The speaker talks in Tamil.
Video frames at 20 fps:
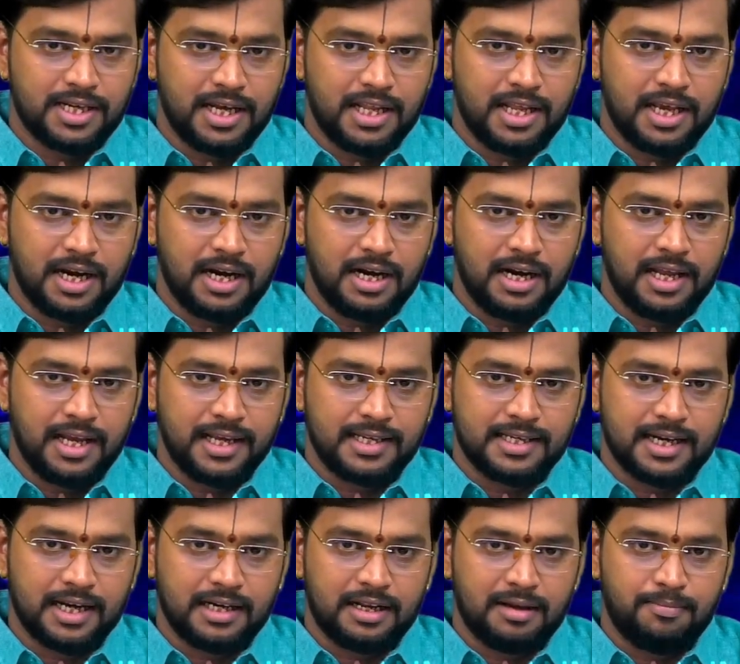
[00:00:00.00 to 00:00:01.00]
ஜாதகங்களில்
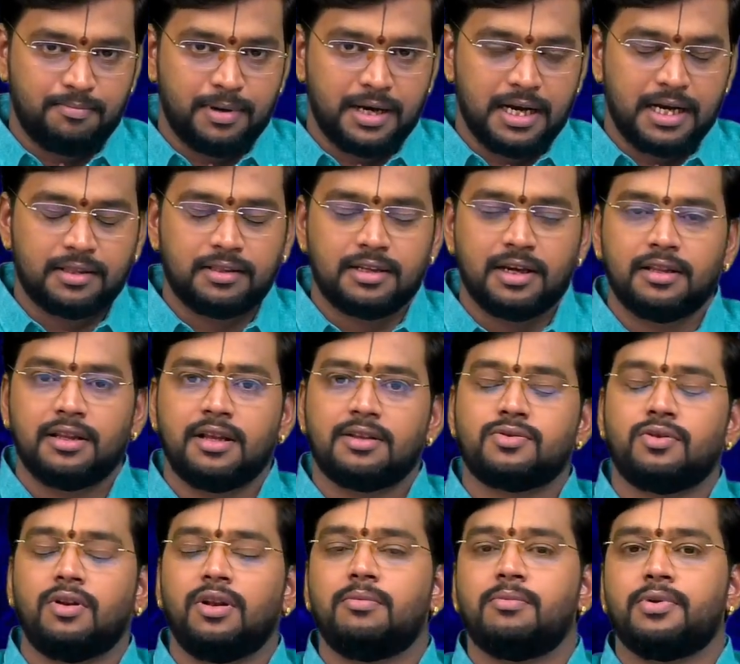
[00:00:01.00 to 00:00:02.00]
எக்ஸாக்டாக பார்த்தா
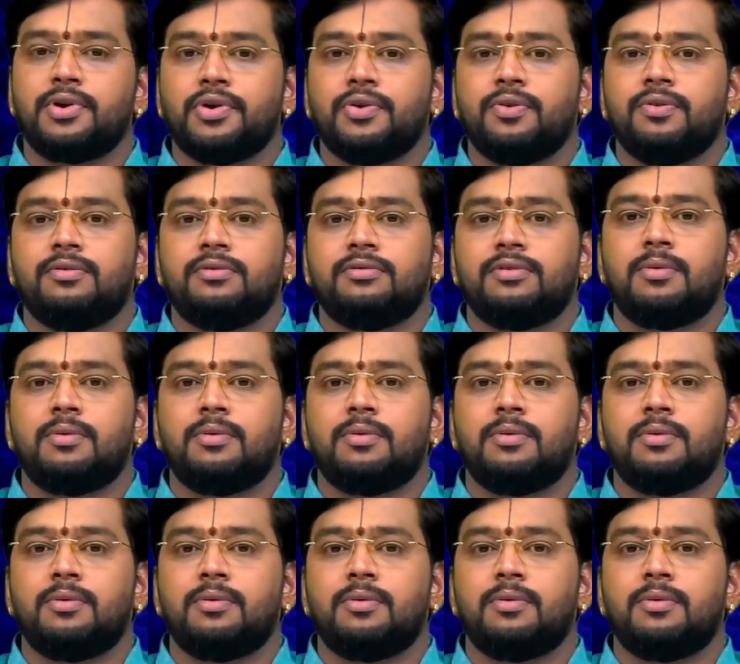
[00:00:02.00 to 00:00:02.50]
தான் சொல்ல முடியும்